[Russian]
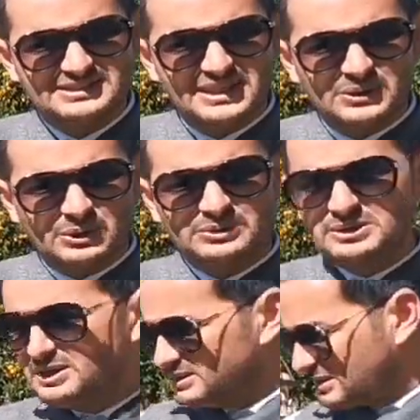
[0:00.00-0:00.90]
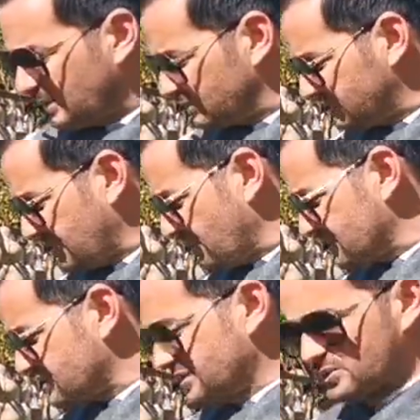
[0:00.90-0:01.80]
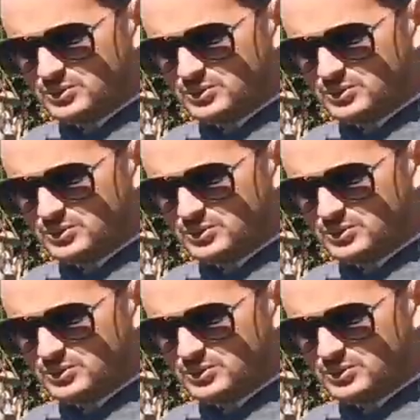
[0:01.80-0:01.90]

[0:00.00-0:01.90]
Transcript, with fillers: селю. Там домашний